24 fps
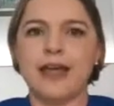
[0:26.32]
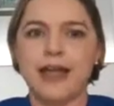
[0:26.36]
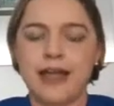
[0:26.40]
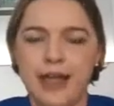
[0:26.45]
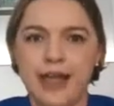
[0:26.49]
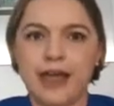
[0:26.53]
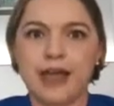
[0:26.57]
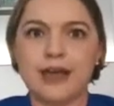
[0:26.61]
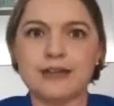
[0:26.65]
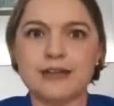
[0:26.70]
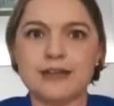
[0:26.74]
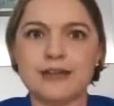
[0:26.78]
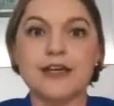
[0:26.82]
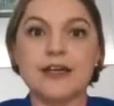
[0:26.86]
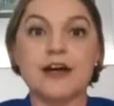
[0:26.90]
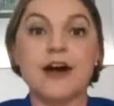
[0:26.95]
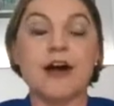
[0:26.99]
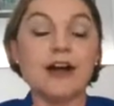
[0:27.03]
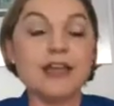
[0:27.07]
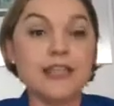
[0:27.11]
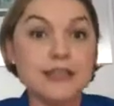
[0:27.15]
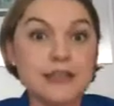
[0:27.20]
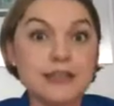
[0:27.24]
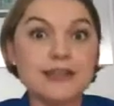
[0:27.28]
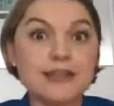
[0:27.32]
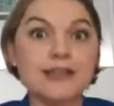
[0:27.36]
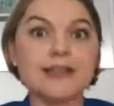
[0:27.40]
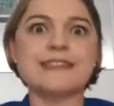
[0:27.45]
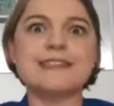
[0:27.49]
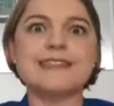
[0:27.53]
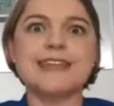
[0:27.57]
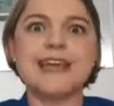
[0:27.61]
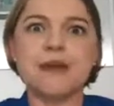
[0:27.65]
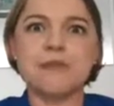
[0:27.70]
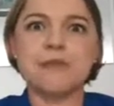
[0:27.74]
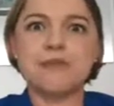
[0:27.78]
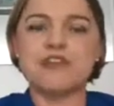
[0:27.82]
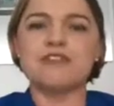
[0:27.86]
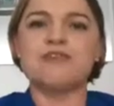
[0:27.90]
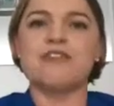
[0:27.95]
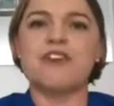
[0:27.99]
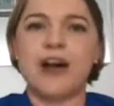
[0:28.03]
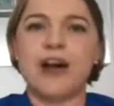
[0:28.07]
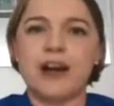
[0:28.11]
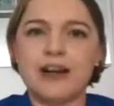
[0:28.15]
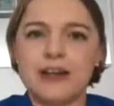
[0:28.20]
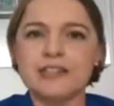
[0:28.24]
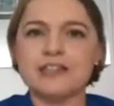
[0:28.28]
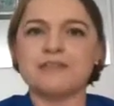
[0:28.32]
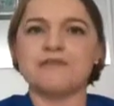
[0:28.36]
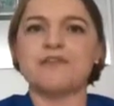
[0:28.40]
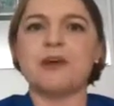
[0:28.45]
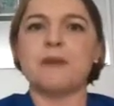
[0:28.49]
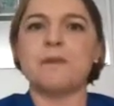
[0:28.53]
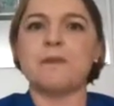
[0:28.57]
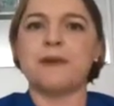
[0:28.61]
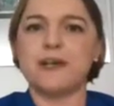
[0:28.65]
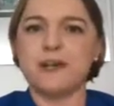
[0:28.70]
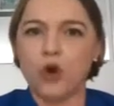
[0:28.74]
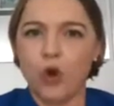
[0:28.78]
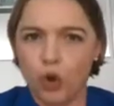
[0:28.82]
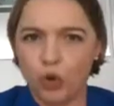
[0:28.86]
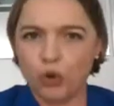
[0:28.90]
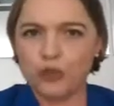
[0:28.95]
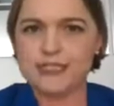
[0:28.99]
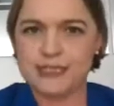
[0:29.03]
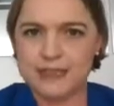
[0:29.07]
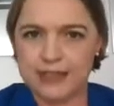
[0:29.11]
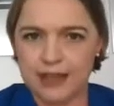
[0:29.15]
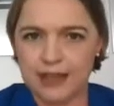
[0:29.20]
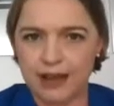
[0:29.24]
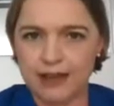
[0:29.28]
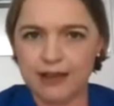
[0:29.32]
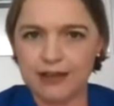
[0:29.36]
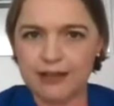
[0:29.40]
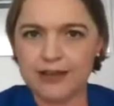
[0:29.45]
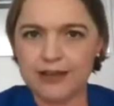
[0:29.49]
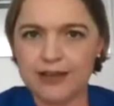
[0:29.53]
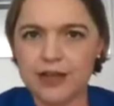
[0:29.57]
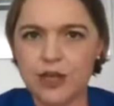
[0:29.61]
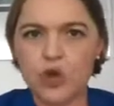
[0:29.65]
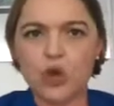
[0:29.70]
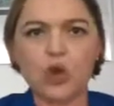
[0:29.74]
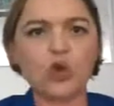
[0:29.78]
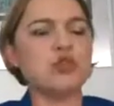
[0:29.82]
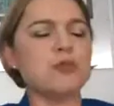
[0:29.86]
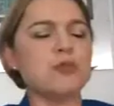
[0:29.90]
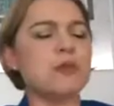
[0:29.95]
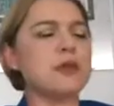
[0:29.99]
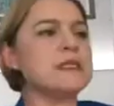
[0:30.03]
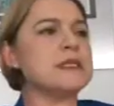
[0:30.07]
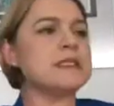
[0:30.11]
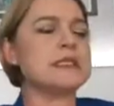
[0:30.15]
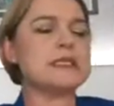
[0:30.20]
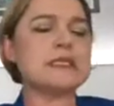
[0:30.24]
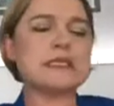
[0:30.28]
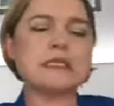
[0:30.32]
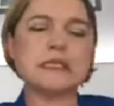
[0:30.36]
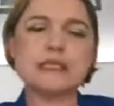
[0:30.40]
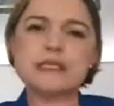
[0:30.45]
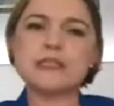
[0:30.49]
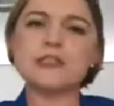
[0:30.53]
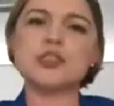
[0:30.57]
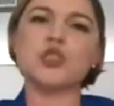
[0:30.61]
eğer hakikaten bir varlık ve para olsa o zaman işsizlik